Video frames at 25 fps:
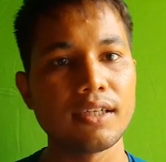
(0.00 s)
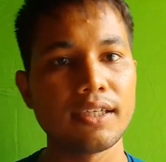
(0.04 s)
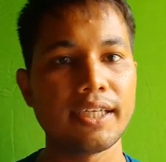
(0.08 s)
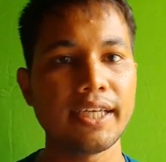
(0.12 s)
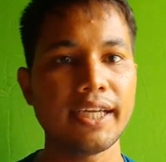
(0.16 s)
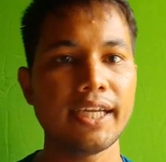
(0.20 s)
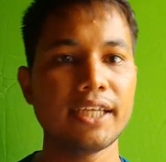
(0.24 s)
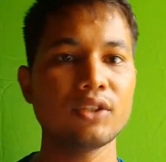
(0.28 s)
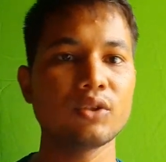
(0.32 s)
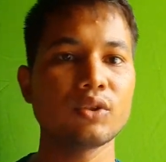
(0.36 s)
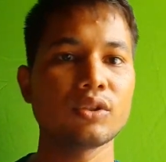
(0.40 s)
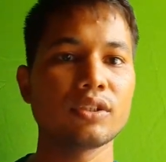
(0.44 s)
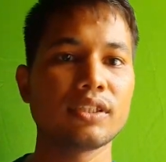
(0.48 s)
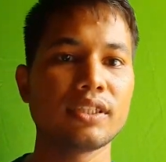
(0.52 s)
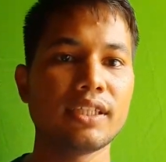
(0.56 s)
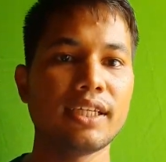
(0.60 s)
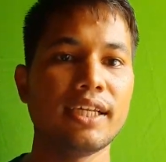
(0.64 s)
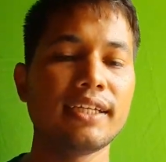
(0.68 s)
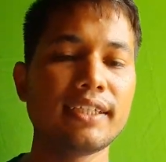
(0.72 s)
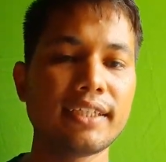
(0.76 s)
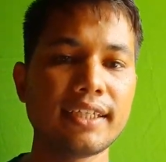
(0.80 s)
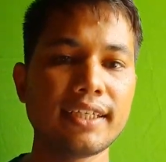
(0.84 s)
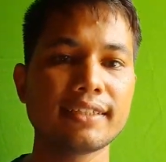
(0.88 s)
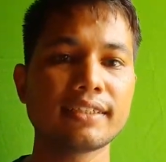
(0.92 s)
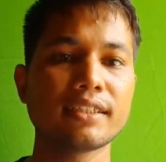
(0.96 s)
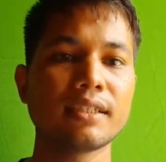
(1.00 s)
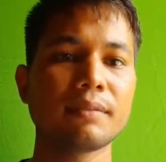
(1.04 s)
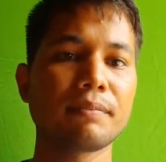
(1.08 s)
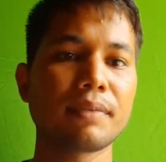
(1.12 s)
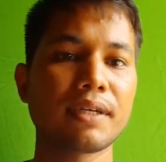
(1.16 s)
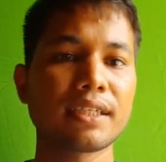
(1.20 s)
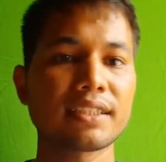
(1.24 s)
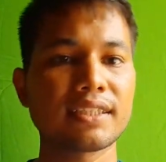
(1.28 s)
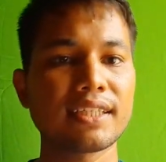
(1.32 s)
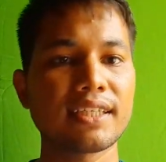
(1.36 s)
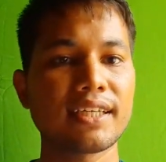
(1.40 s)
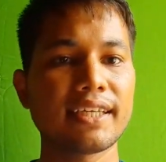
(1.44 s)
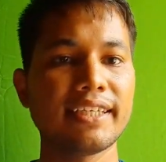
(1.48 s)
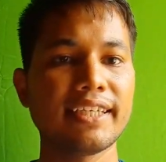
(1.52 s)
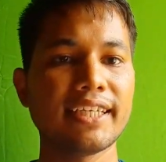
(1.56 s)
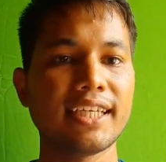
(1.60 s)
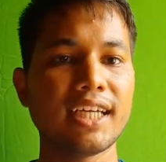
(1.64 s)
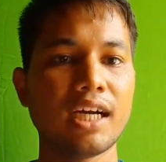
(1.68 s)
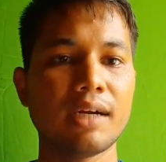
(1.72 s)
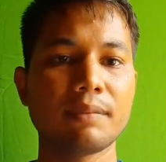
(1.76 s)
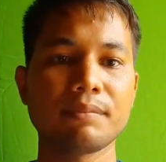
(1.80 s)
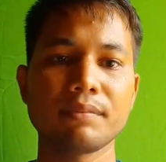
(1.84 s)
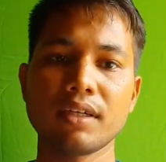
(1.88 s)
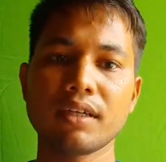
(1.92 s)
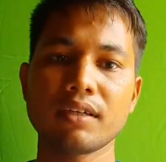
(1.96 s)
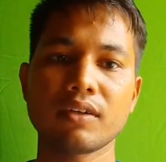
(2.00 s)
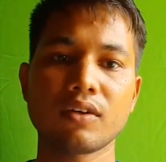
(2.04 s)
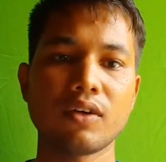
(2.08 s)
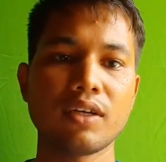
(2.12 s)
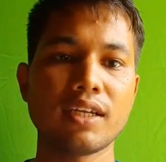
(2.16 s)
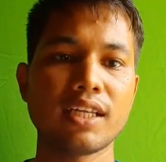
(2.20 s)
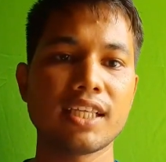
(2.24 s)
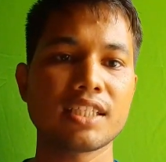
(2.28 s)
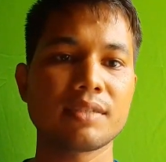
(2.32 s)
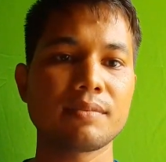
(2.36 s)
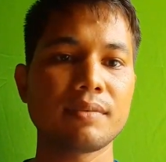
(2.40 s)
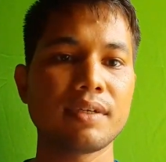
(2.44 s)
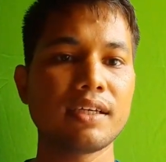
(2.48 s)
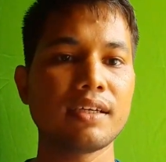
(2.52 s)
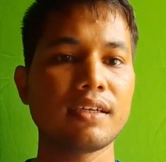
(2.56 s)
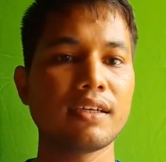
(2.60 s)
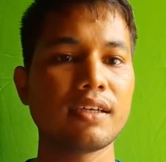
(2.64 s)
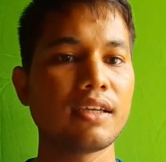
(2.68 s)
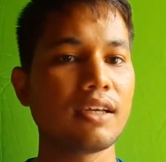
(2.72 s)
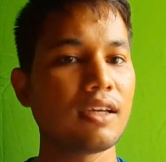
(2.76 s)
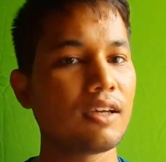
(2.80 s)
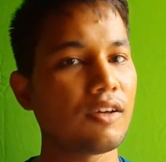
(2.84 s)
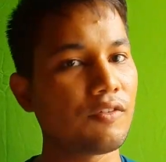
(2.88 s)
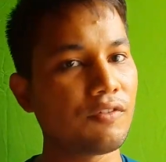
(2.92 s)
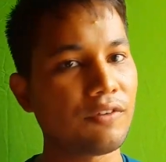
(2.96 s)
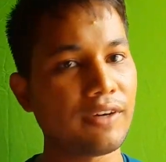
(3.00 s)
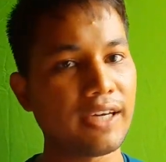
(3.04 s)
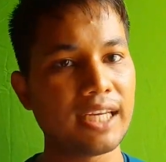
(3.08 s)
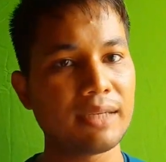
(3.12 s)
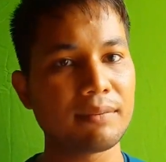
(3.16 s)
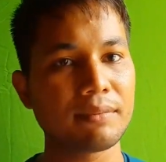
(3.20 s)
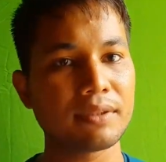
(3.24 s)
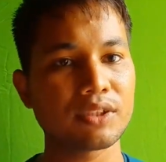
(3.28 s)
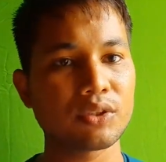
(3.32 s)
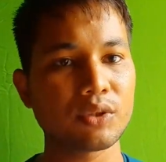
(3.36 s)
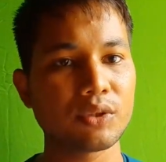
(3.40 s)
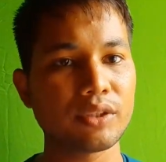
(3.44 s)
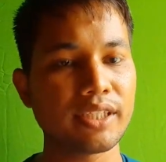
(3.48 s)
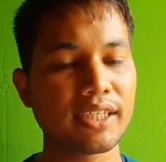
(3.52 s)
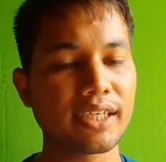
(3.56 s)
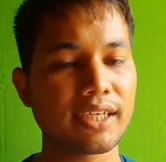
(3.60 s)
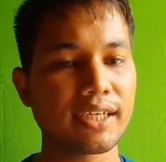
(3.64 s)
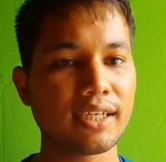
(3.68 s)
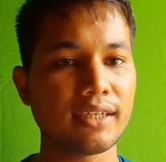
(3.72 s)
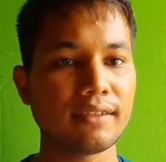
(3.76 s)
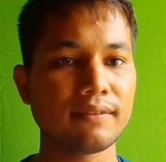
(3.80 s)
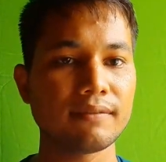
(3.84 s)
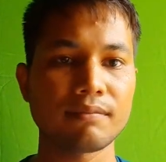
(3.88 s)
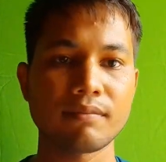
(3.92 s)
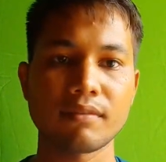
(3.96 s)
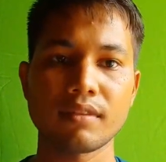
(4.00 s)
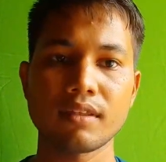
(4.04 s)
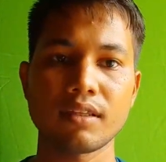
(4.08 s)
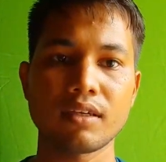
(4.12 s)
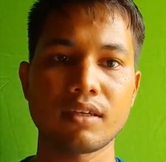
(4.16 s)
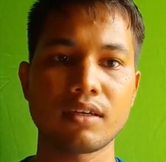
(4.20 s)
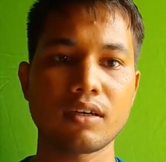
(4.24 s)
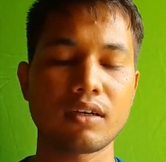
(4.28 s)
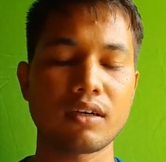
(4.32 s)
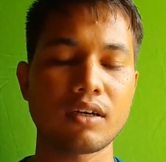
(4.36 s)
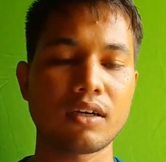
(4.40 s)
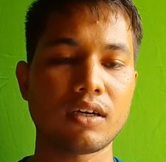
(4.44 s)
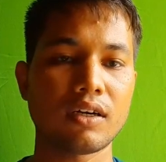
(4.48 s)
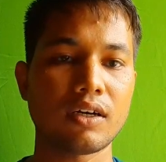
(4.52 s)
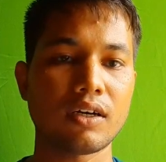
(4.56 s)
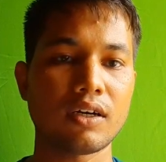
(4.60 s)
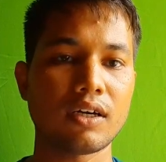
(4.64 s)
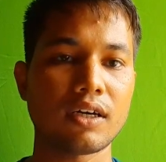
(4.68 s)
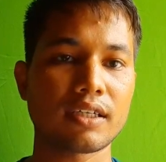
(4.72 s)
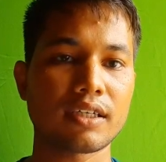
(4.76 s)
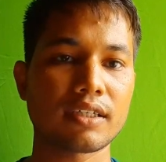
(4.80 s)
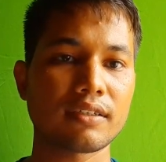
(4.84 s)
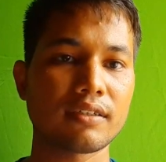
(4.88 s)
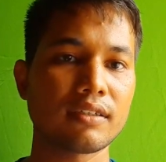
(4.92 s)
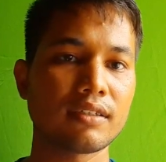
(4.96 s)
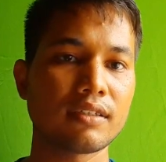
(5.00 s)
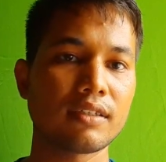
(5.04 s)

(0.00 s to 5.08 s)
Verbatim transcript: ठीक है तो ठीक ठीक से पढ़ते रहिएगा अपना कॉलेज में फेल मत होइएगा और